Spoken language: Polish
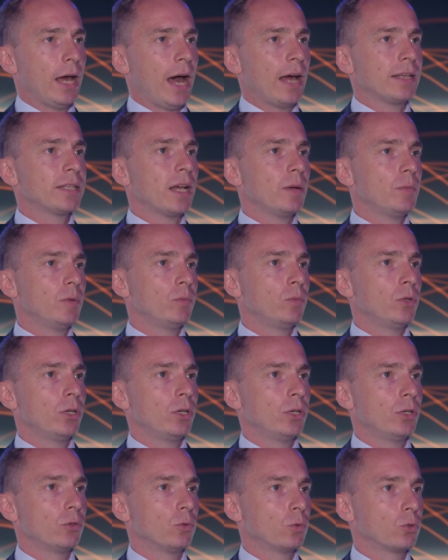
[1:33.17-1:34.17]
a samym
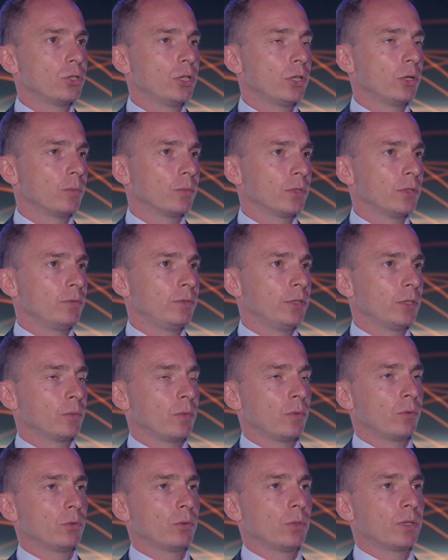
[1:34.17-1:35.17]
dłużnikom, tym
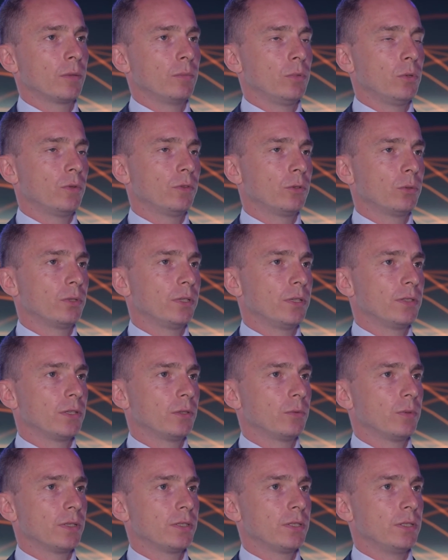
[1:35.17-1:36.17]
firmom, które były w trudnej
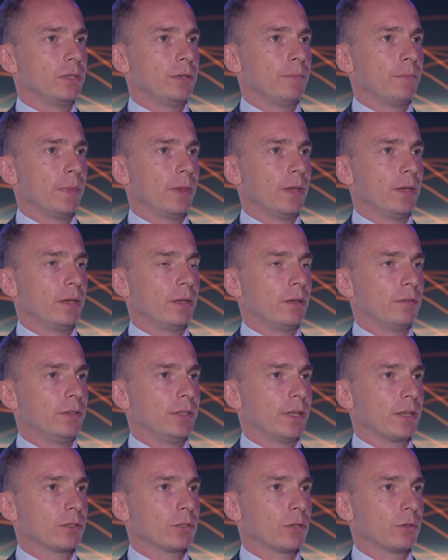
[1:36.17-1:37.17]
sytuacji
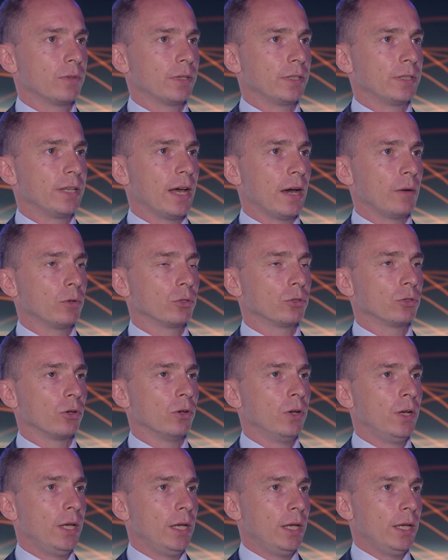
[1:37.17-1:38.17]
finansowej, dało to